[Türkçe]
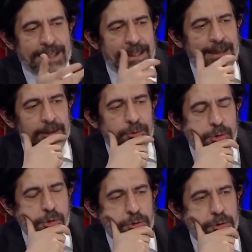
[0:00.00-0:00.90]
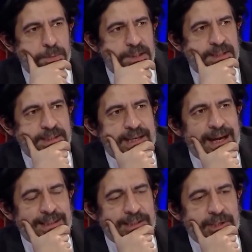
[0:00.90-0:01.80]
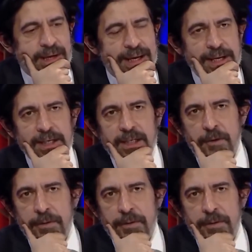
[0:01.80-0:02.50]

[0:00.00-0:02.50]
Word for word: ara düşündüm ki sadece